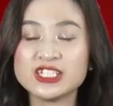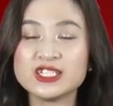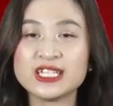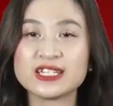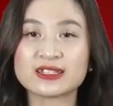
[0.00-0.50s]

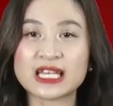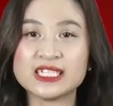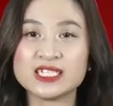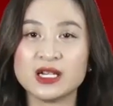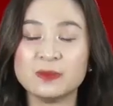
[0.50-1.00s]
Chương trình được
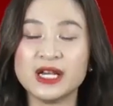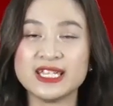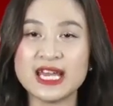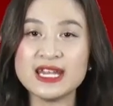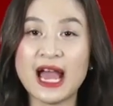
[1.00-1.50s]
tài trợ
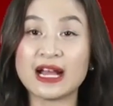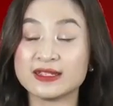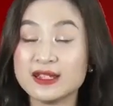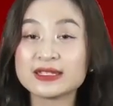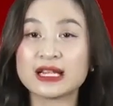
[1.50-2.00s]
bởi nhãn
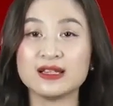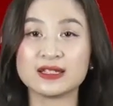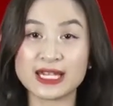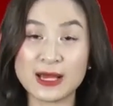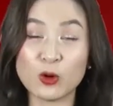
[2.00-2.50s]
hàng nước tăng
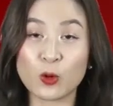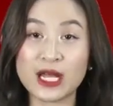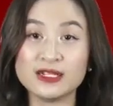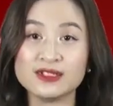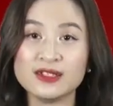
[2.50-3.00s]
lực Number
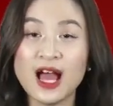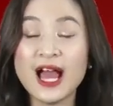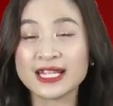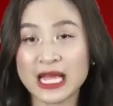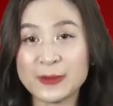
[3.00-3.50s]
One.
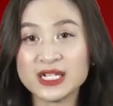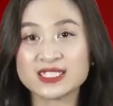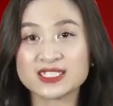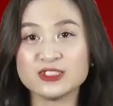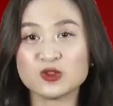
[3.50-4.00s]
Cảm
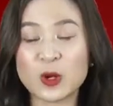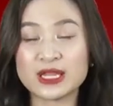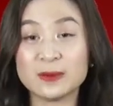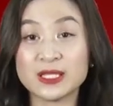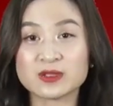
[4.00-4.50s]
ơn sự
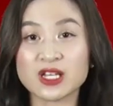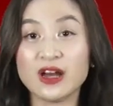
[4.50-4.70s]
quan tâm theo